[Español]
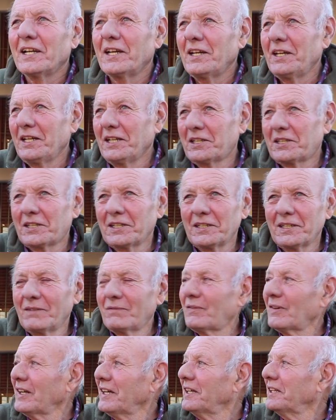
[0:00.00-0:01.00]
este
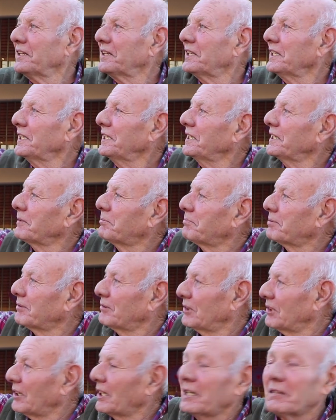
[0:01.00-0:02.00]
del frente,
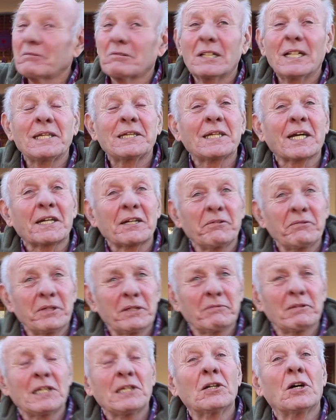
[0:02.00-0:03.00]
después uno a la vuelta, que
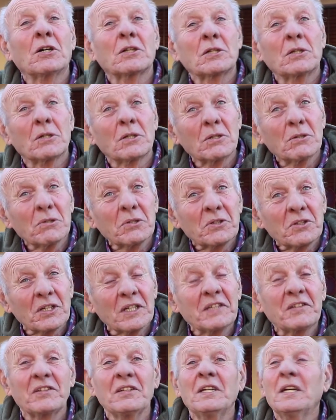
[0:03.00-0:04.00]
vive el doctor
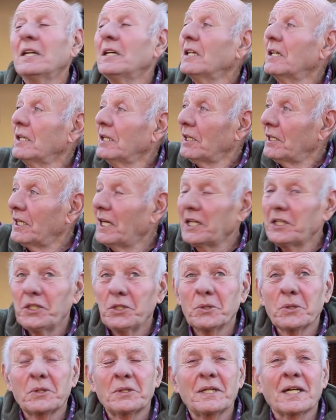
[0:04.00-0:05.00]
Luchesi, la
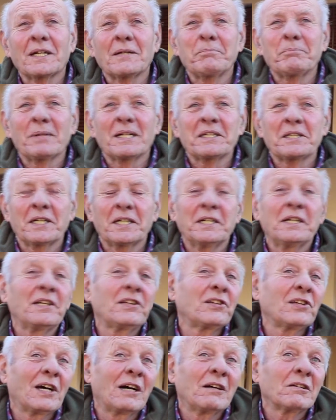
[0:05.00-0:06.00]
ñusta que
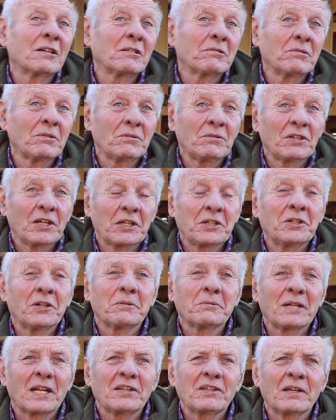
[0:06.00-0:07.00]
pertenece ahora a un
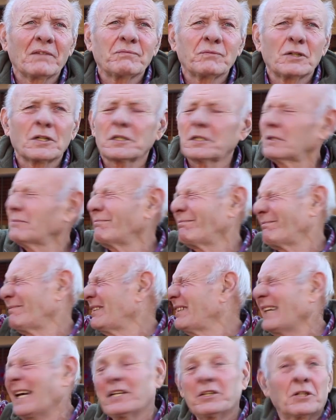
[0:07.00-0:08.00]
señor Gracias Forte,
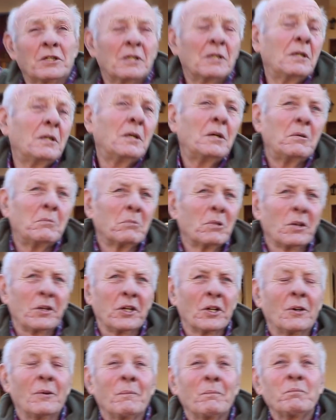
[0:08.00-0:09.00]
ya no,
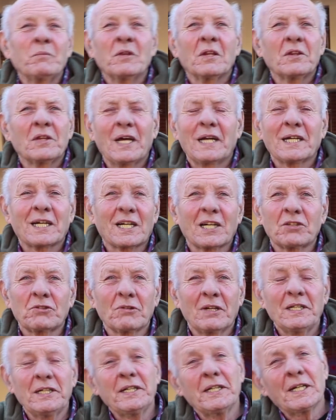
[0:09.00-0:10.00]
murió. Da la
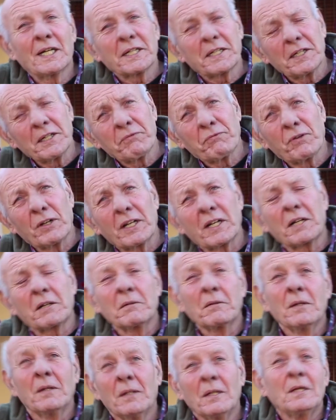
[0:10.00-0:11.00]
casualidad que fue,
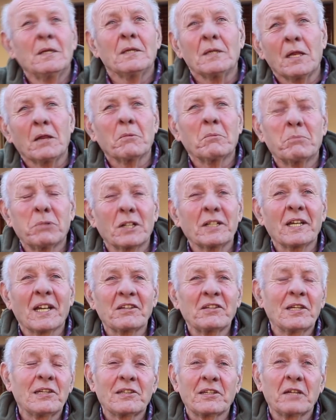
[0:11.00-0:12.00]
voy a
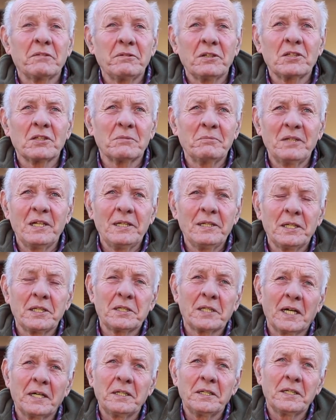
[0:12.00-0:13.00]
hacer servicio
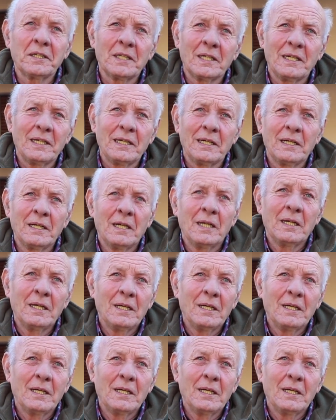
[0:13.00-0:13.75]
militar y era el,